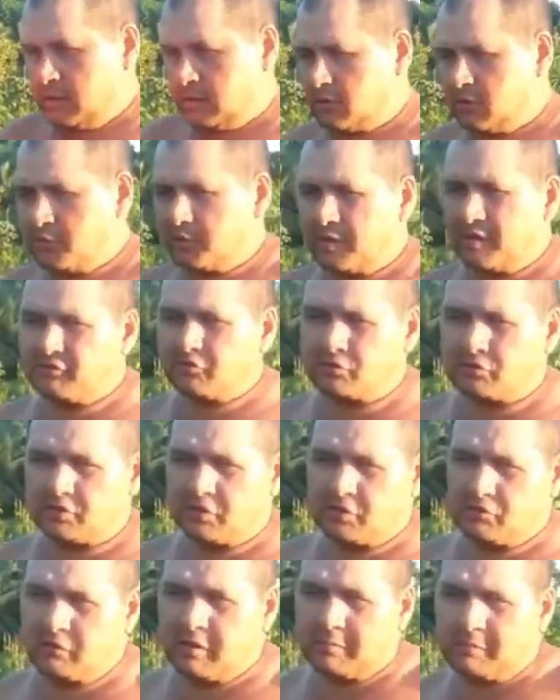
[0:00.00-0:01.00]
Então para
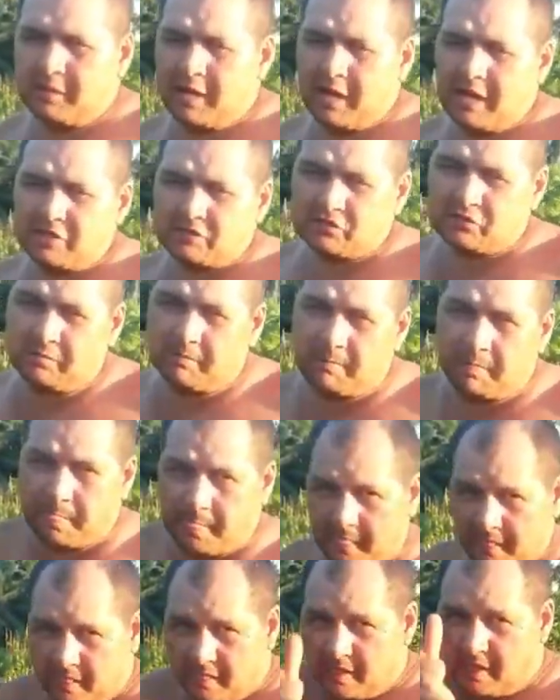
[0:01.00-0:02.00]
vocês um abraço,
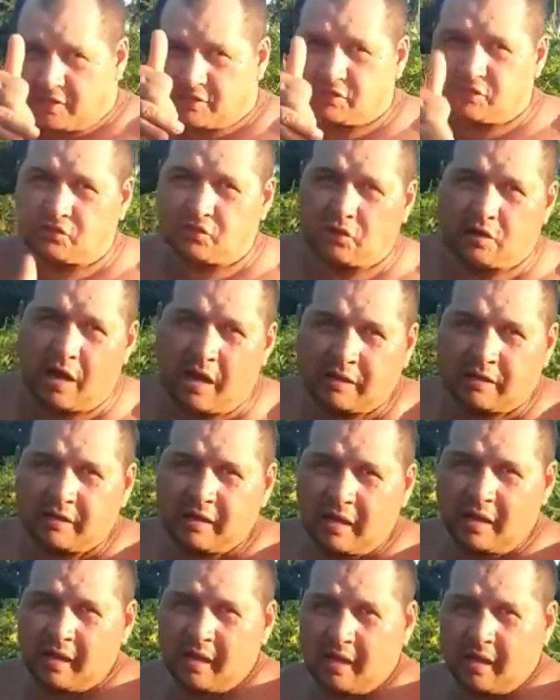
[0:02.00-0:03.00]
deixe o seu like,
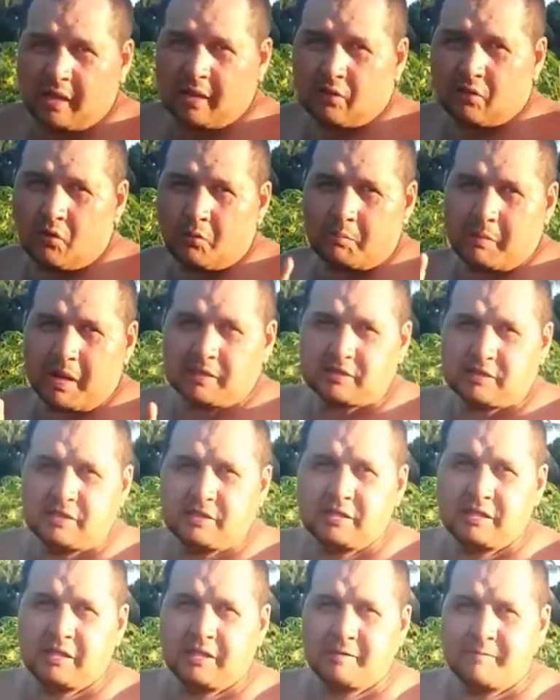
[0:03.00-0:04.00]

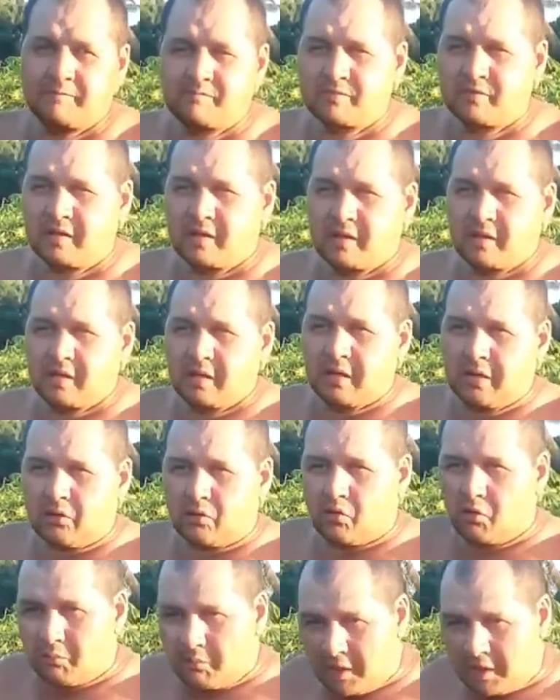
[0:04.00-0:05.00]
compartilhe,
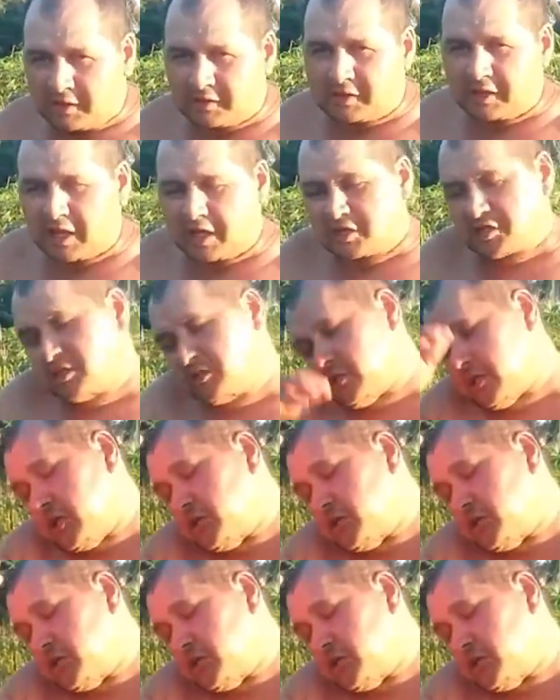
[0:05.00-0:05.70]
comente que a gente